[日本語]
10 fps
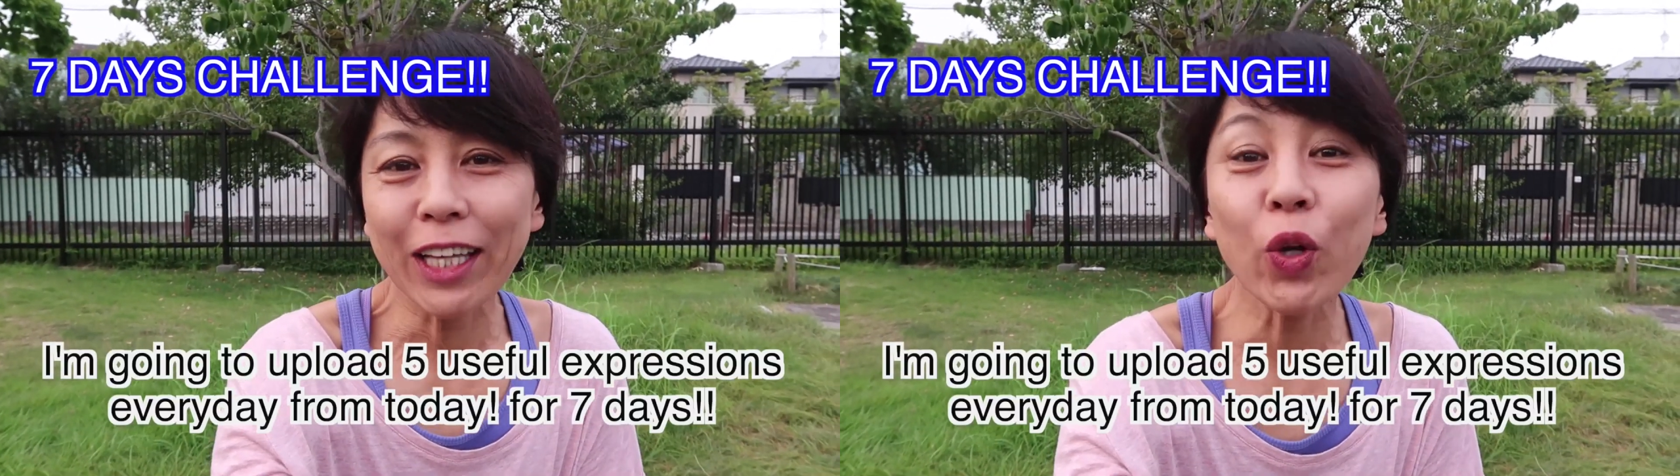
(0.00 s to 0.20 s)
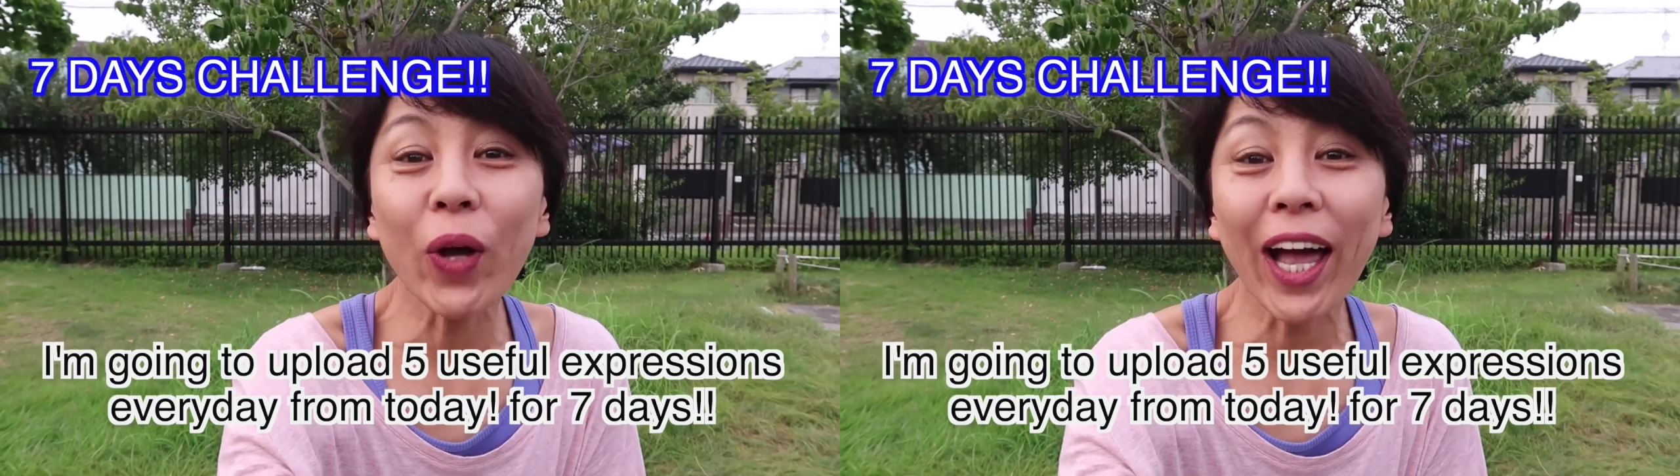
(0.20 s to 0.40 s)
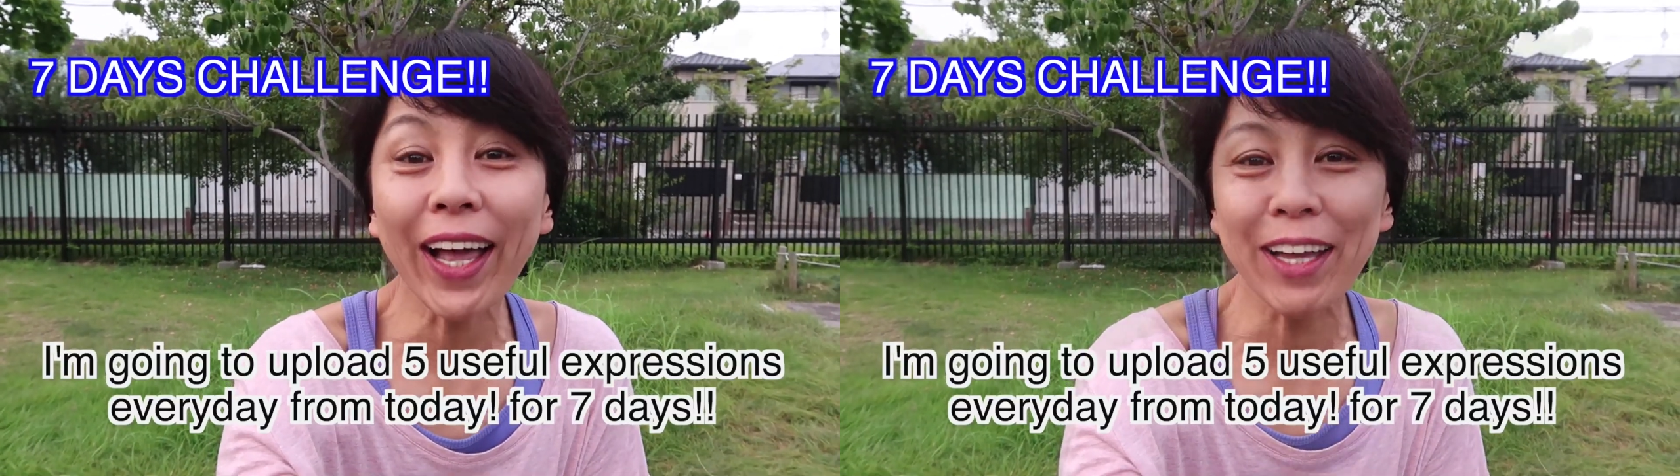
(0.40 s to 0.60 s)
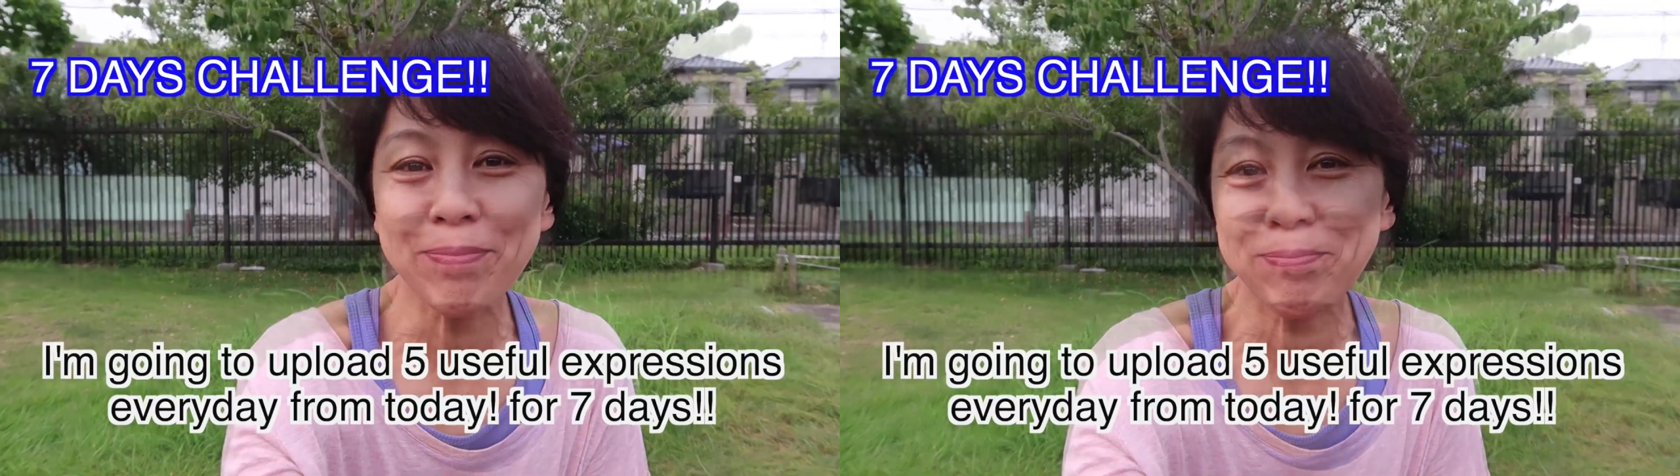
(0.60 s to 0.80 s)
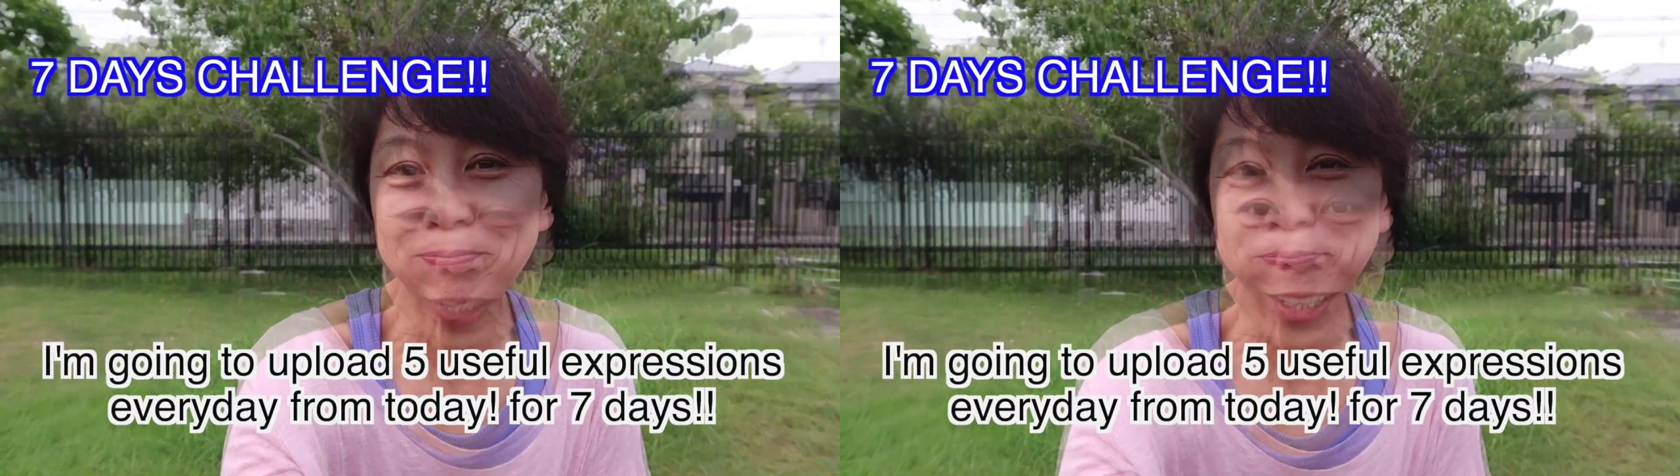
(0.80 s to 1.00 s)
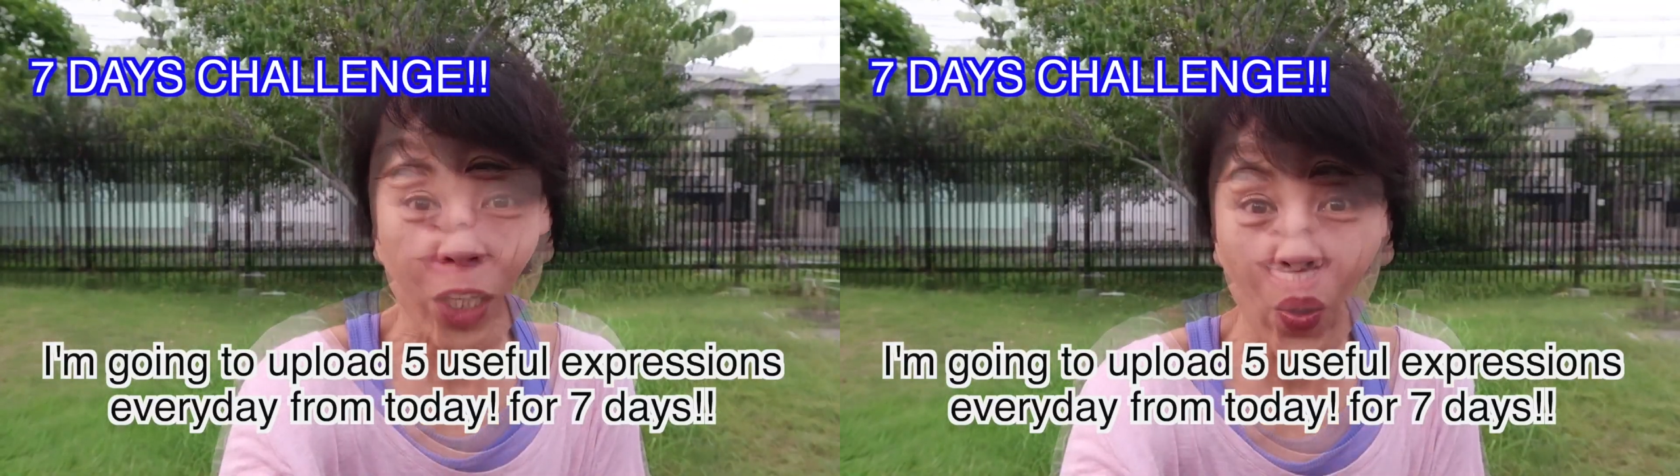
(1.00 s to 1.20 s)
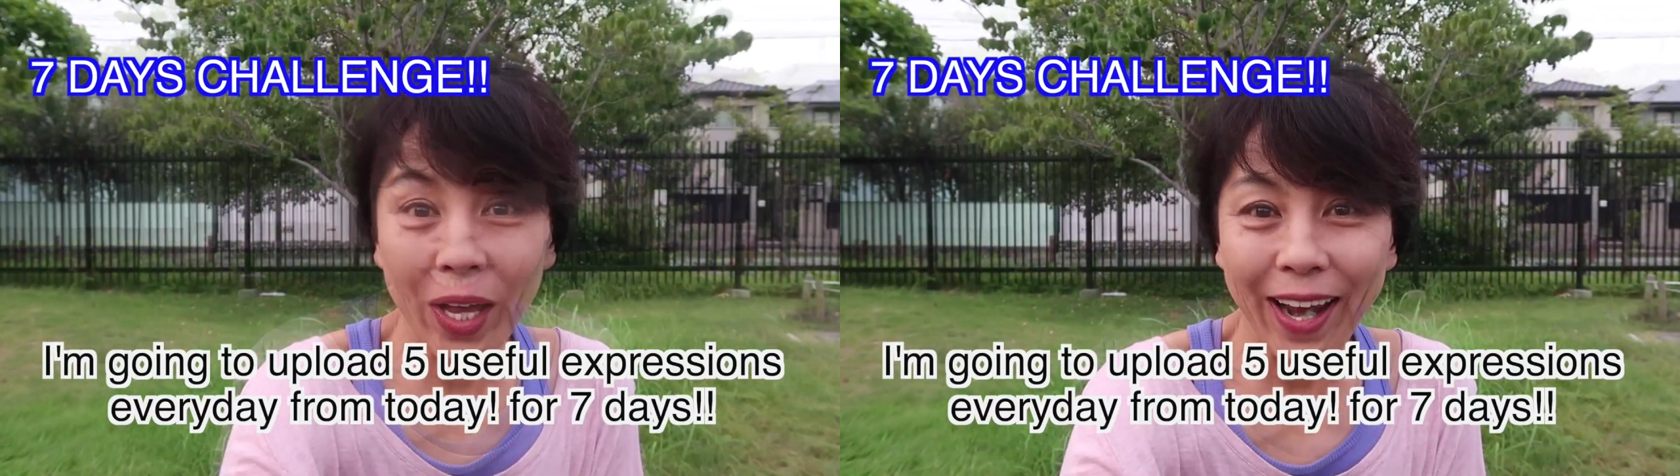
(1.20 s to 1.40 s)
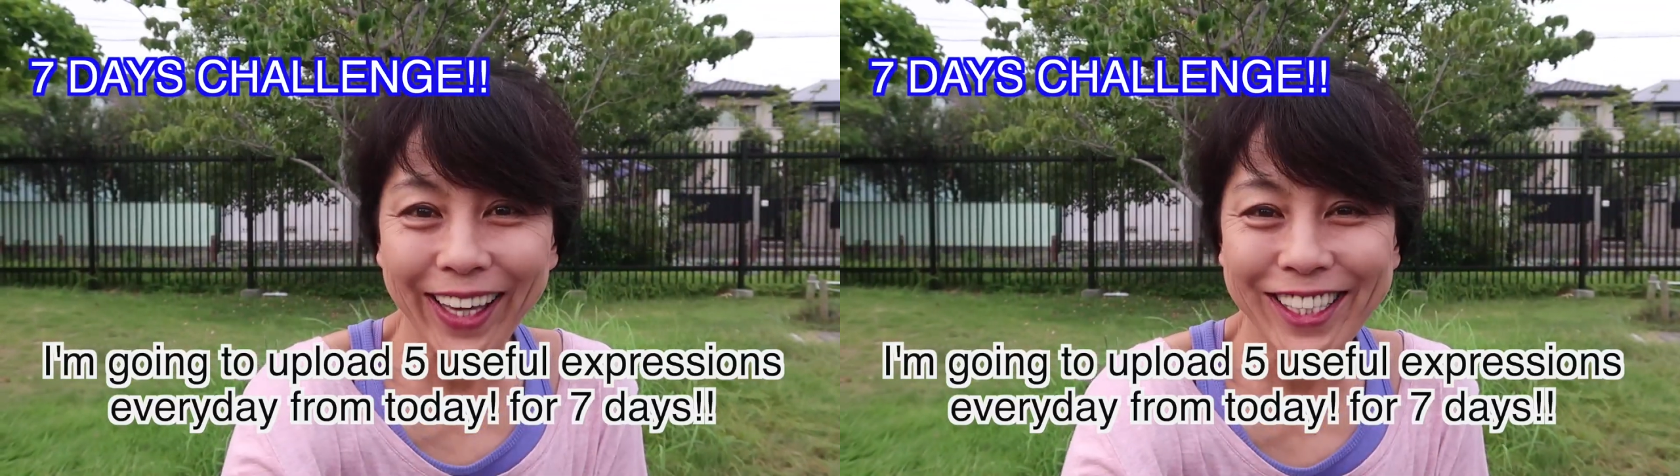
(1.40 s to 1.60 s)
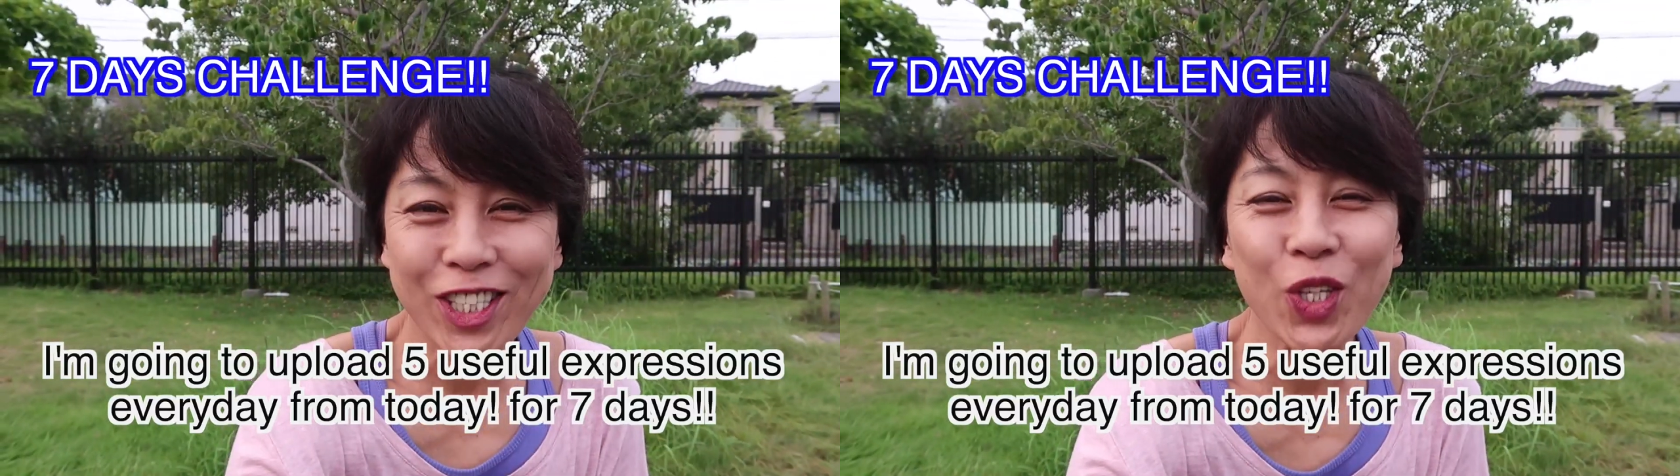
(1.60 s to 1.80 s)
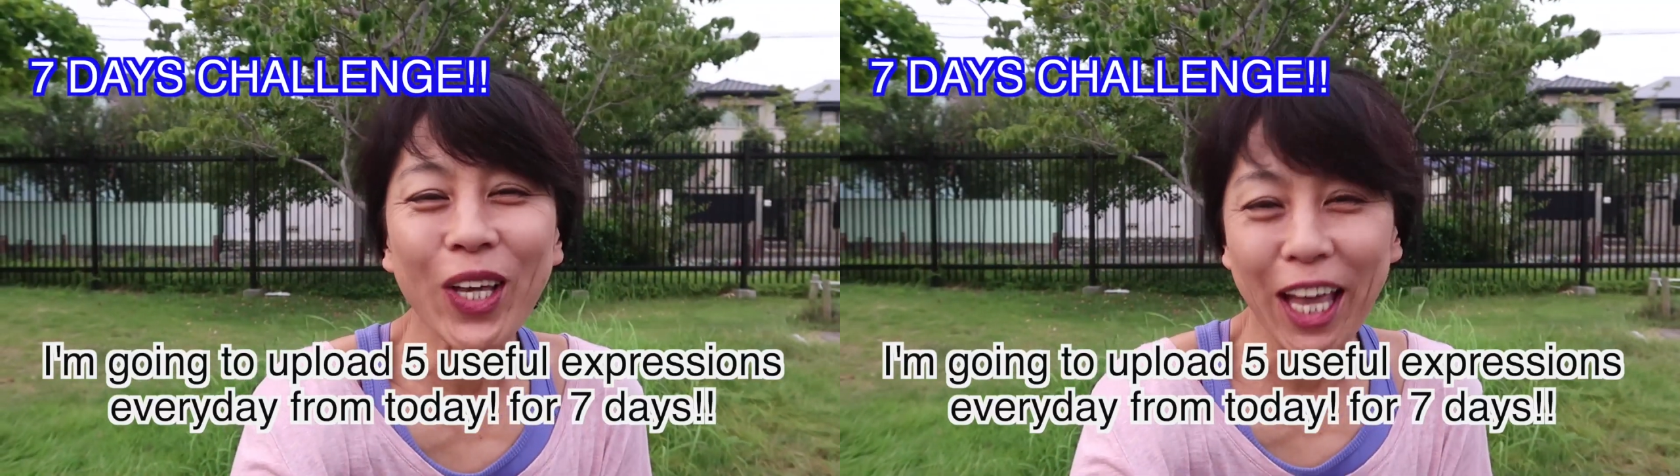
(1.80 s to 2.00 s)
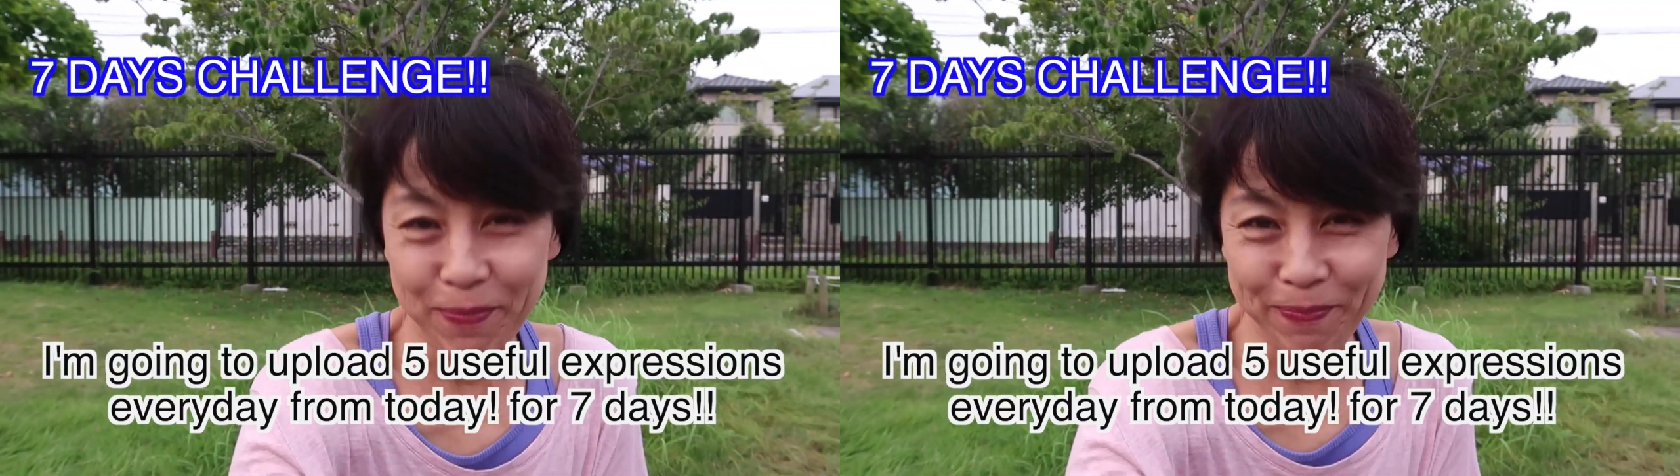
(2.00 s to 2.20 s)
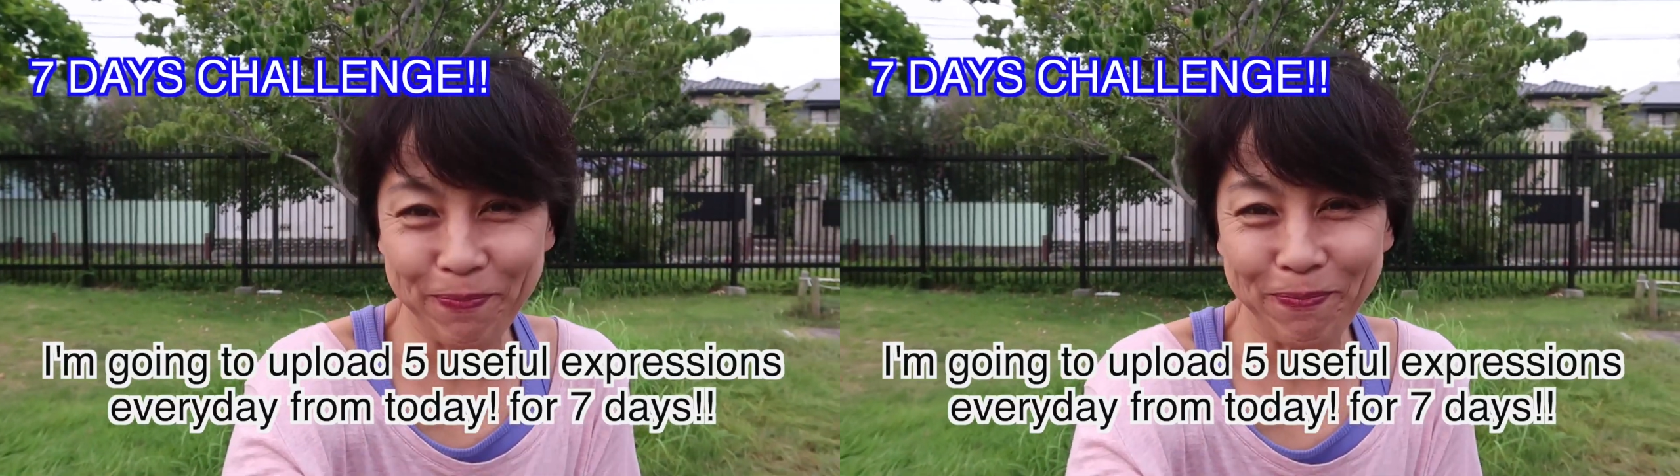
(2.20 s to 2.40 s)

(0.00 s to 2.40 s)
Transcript: 7日間、今日から1週間、